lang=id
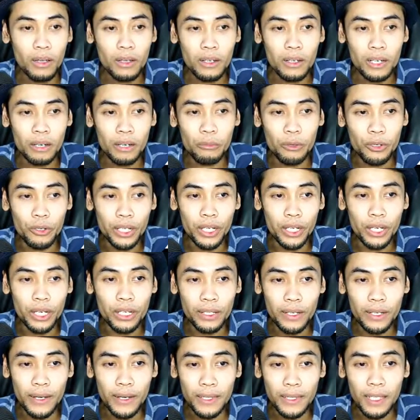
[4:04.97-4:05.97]

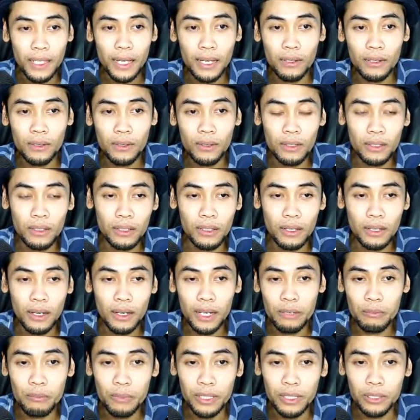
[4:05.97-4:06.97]
Kemudian kata call,
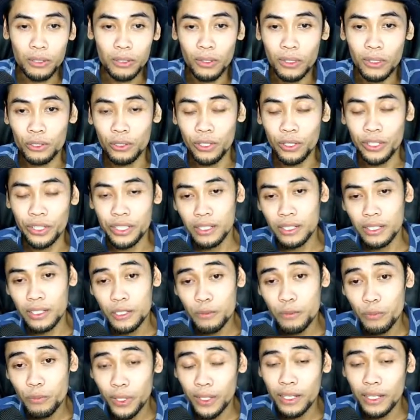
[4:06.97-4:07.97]
kalimat call to actionnya
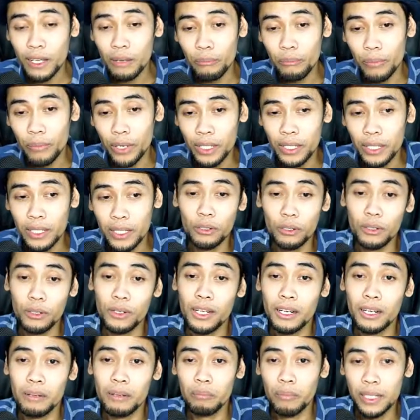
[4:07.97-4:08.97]
seperti apa? Ini kalau
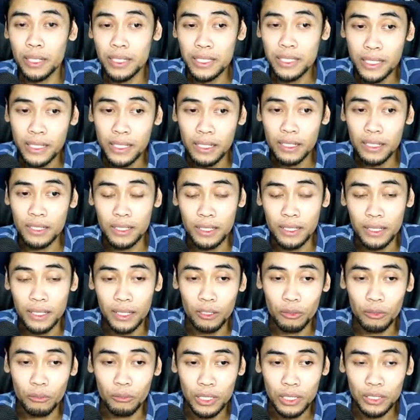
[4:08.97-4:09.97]
dalam bahasa Inggris ya,
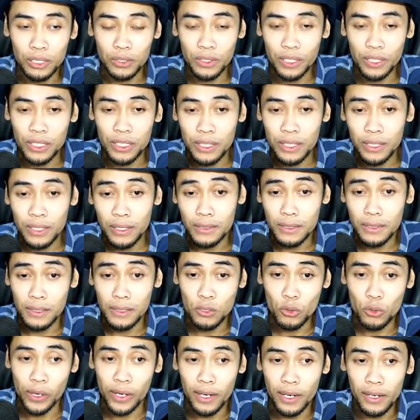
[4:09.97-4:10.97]
kalau bahasa Indonesia
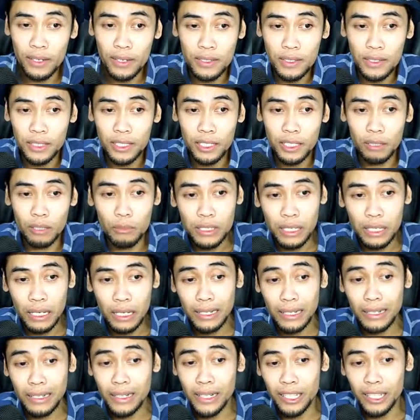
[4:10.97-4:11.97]
disesuaikan saja.
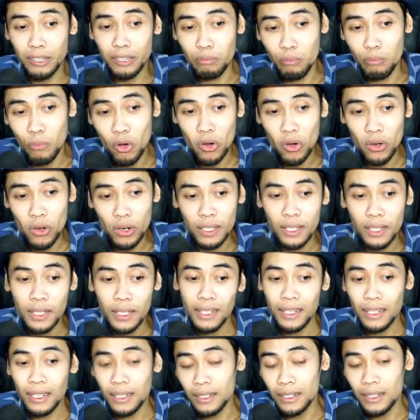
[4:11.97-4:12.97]
Misalkan read more,
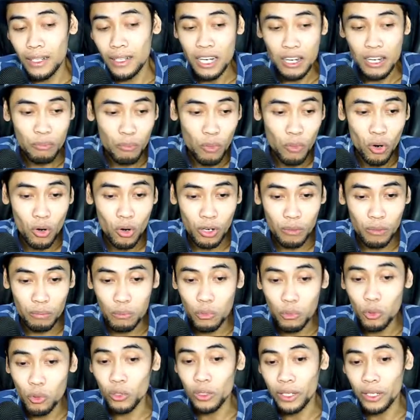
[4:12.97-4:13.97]
learn more,
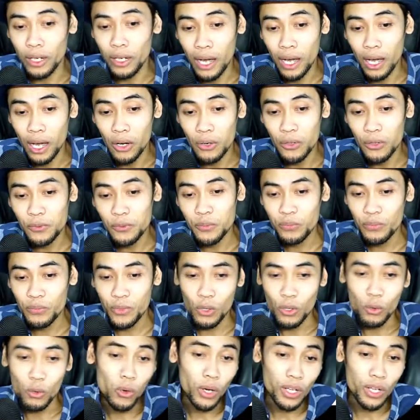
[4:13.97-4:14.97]
book now,
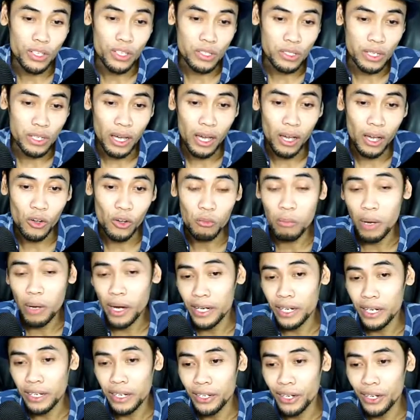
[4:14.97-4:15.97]
watch now,
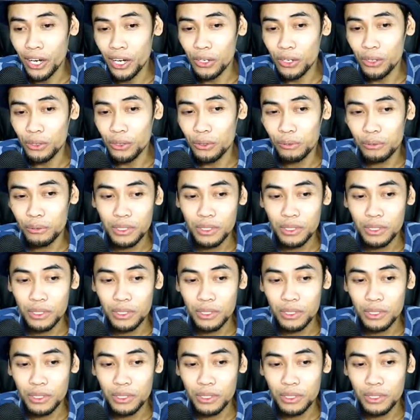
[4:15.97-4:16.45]
buy now,